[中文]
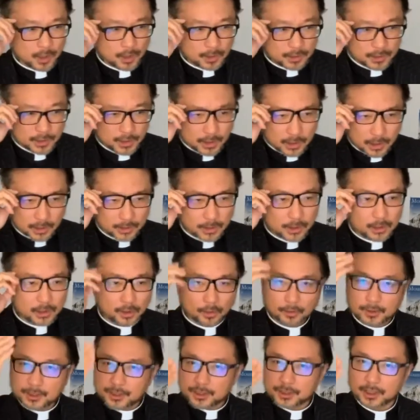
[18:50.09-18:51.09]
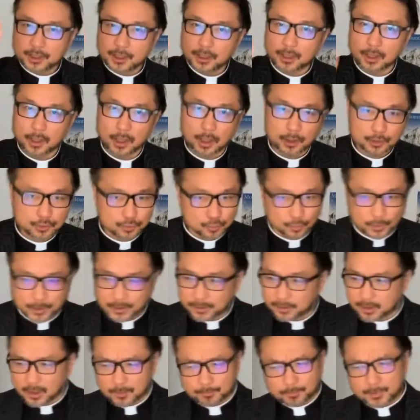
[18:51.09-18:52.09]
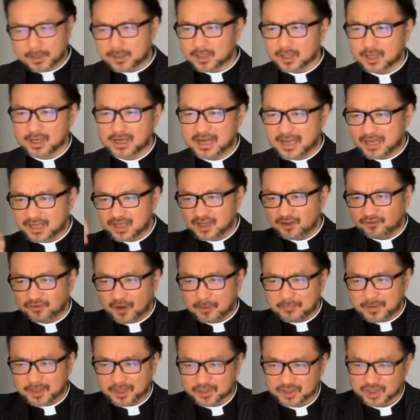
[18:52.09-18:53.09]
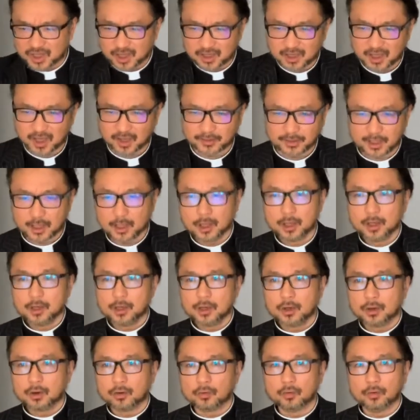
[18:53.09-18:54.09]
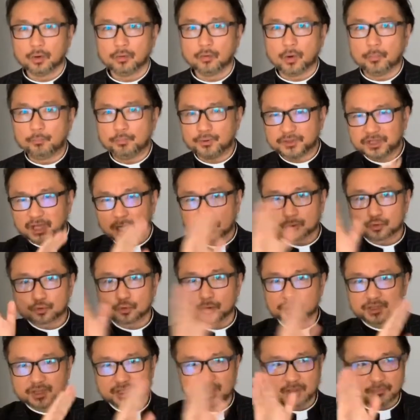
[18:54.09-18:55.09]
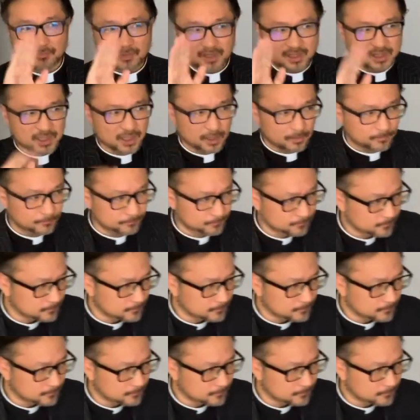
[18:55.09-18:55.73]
你可能有一些啊属灵特别的灵异方面的经验，我我不想说这是迷信。